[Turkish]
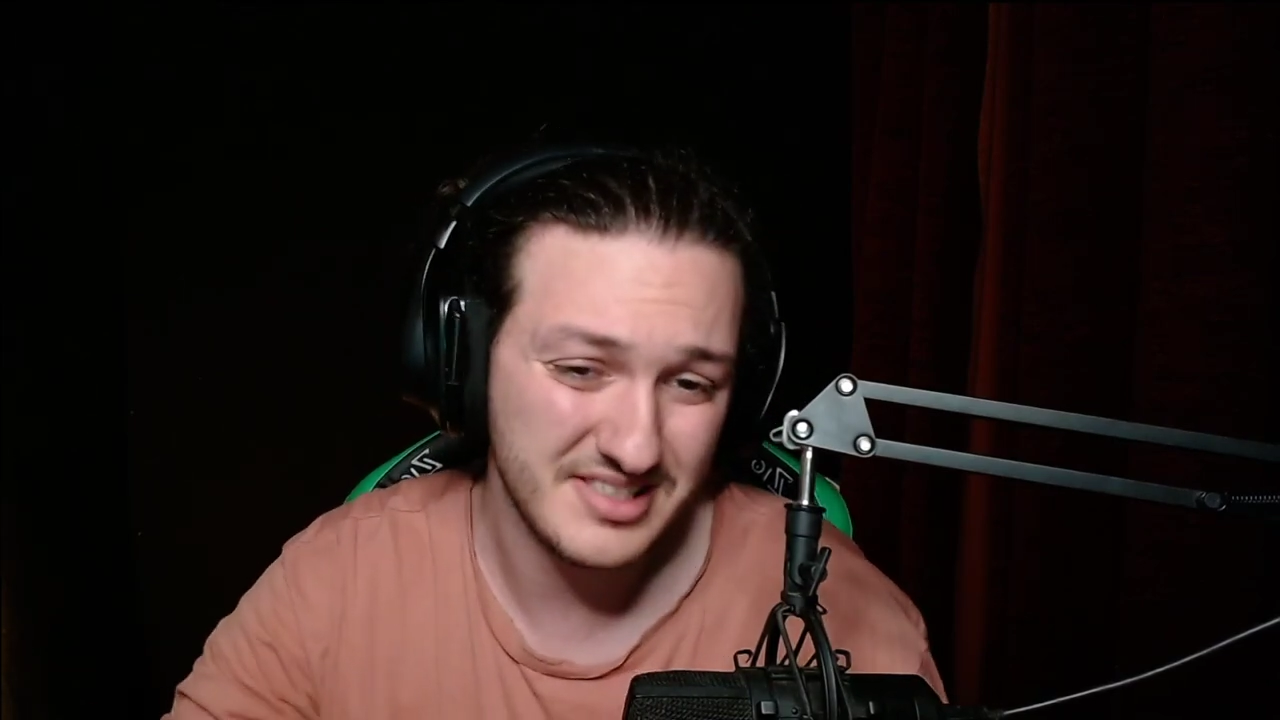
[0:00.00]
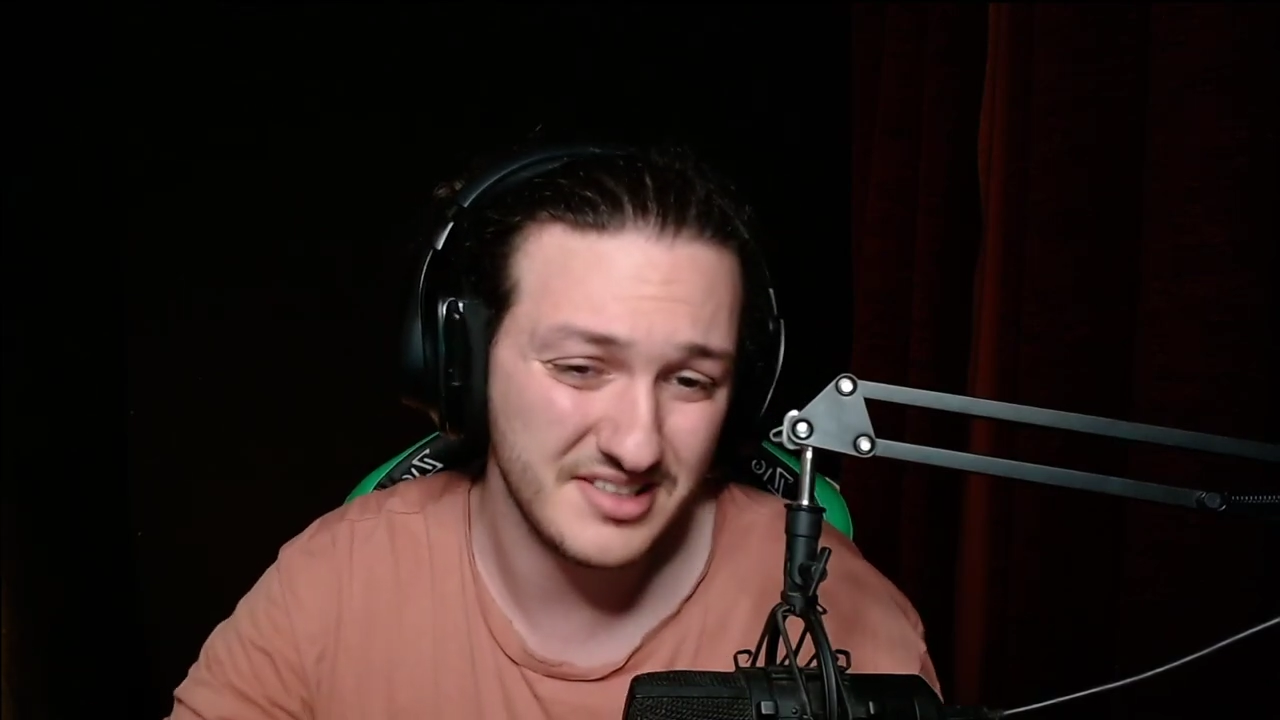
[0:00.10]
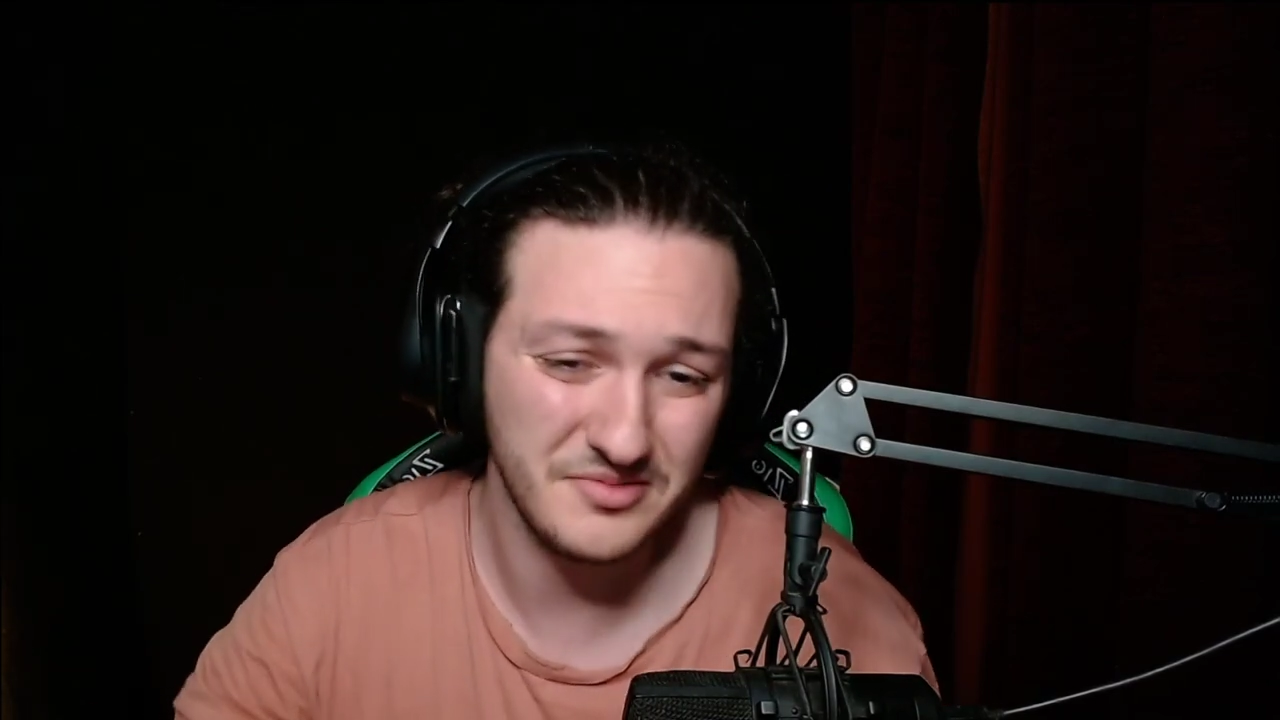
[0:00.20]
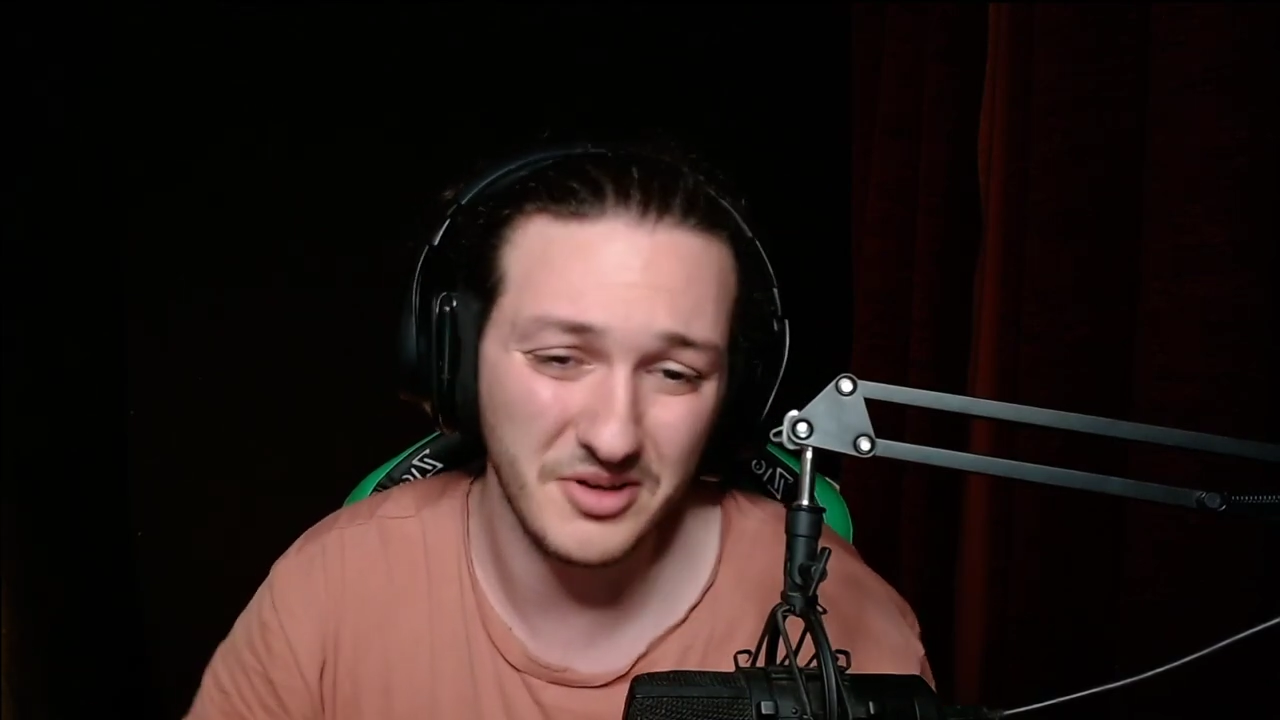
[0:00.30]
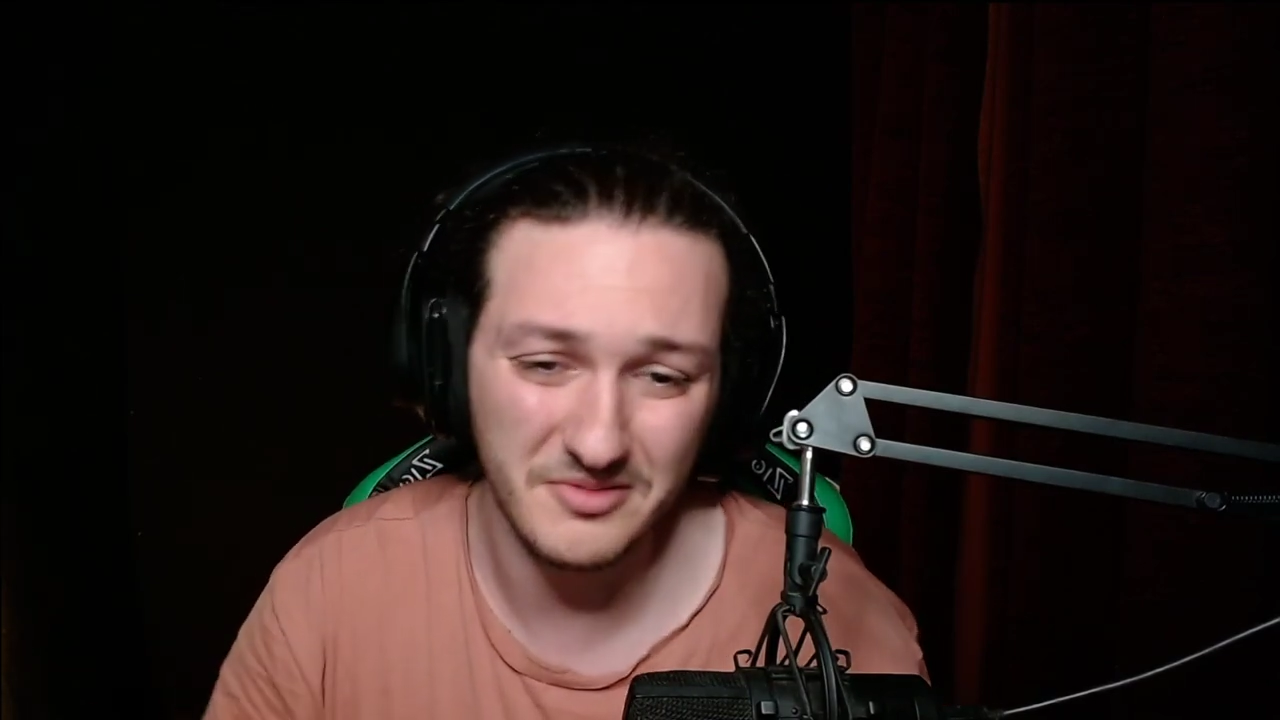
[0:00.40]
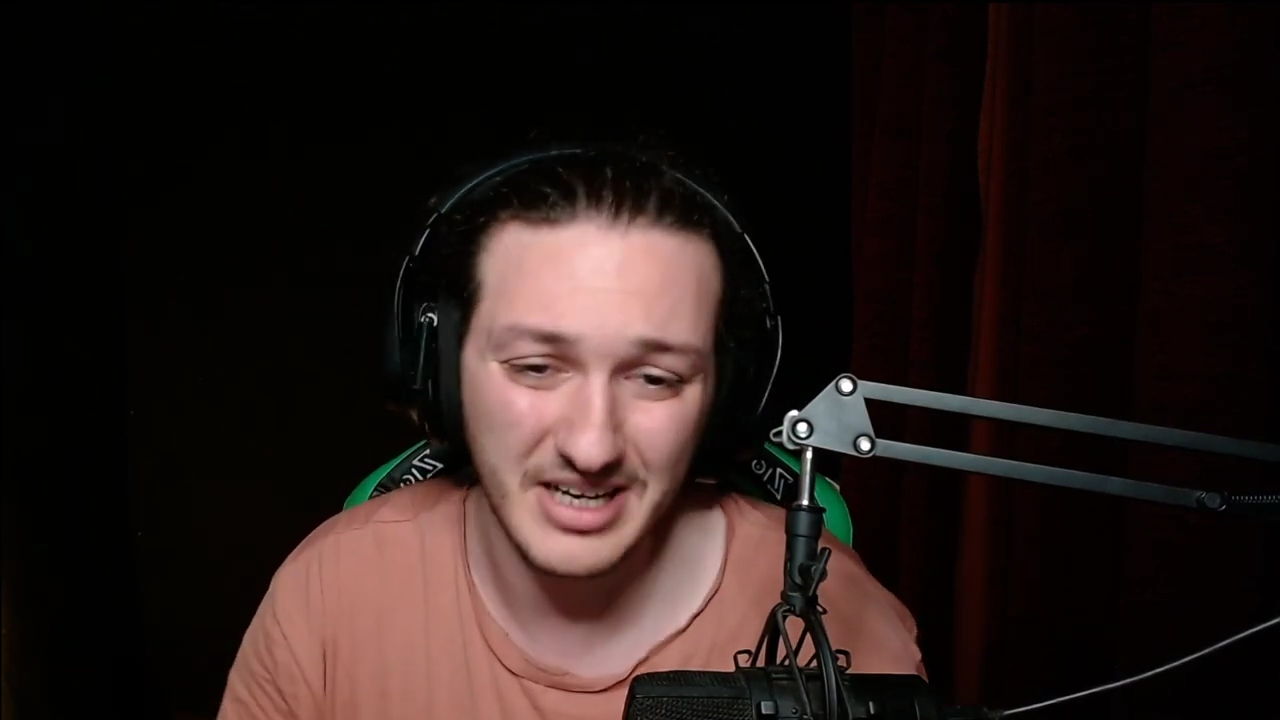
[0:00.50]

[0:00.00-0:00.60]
sığmıyorum